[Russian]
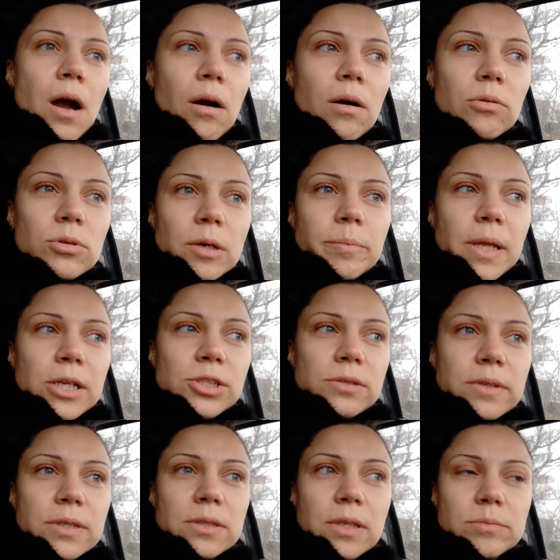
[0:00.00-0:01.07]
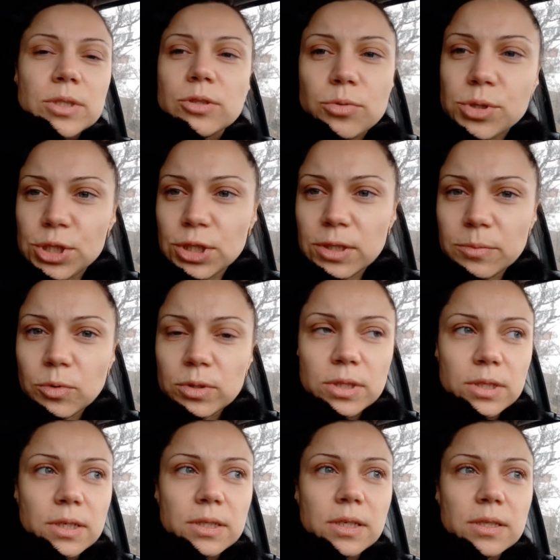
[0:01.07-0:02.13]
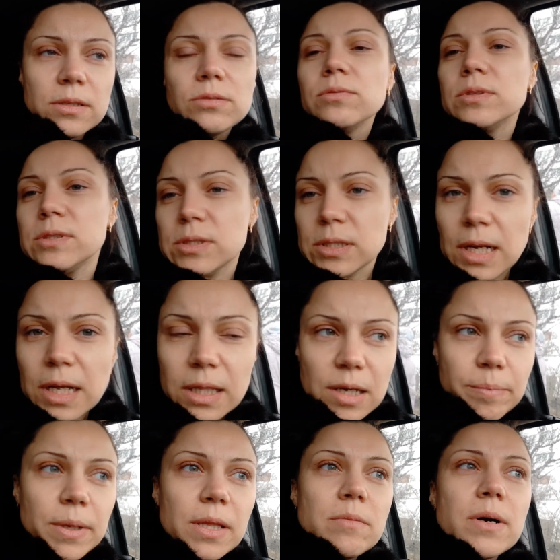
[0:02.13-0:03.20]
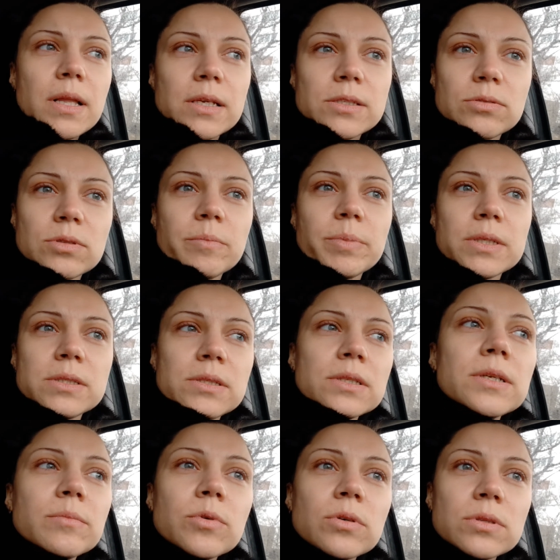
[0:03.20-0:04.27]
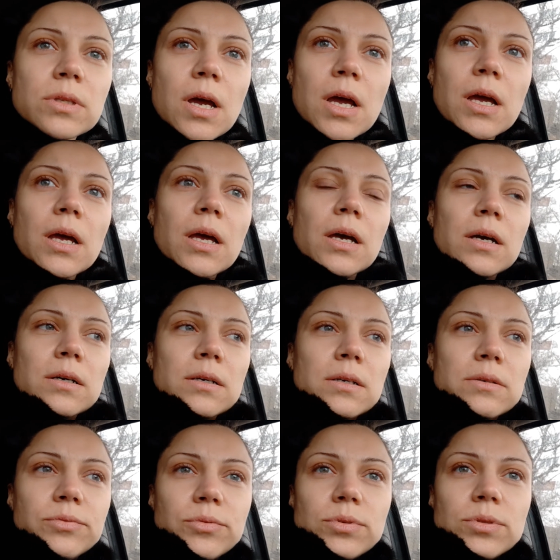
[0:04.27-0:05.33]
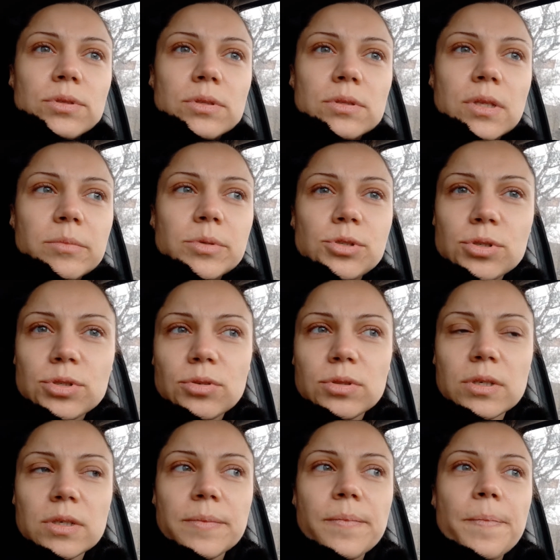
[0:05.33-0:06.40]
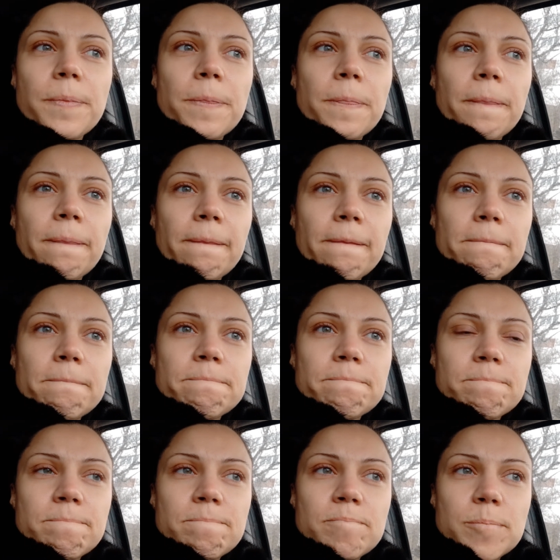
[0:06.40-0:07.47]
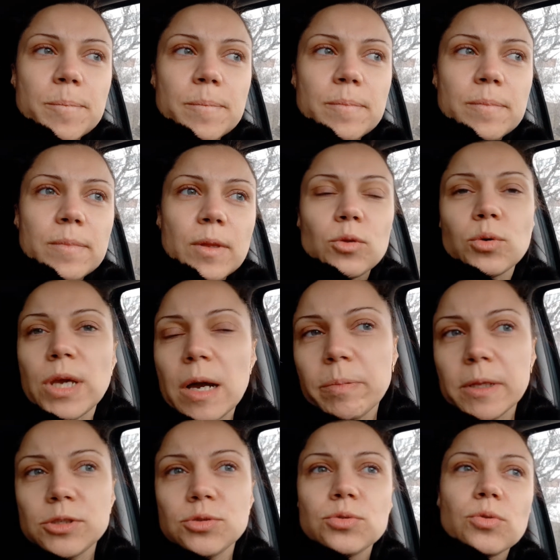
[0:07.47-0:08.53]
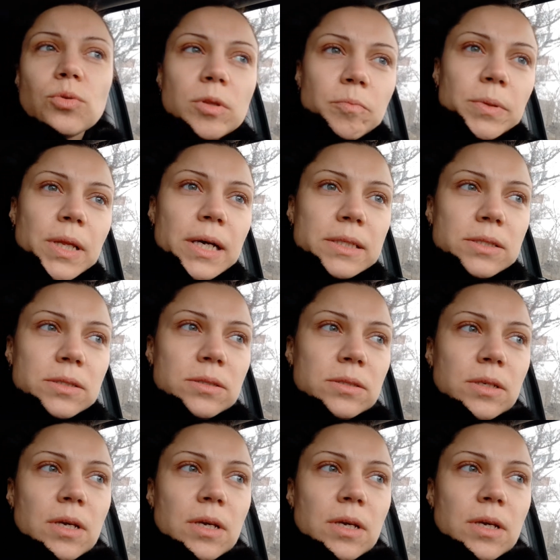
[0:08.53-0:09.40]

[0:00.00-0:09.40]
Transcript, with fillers: он оплачивает там текущие ремонты какие-то, ну вот стиралка поломалась, он оплатил ремонт, э, вот, там еще что-то. То я плачу, то он платит.